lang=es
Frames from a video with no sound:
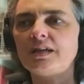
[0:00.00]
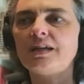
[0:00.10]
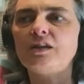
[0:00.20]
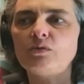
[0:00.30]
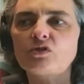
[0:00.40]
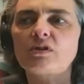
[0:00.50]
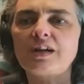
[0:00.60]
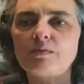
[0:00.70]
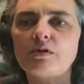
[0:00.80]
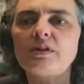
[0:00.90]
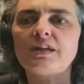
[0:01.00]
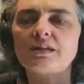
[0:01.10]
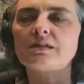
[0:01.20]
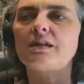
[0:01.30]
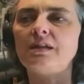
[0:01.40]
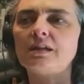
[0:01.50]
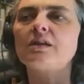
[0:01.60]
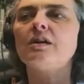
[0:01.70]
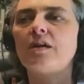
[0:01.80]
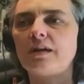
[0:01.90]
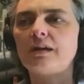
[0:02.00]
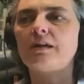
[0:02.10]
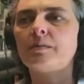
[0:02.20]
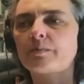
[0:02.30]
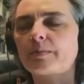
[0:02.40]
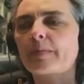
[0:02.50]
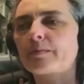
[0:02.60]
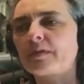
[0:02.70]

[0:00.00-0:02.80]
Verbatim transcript: y ahí nuestra labor es de ir eh,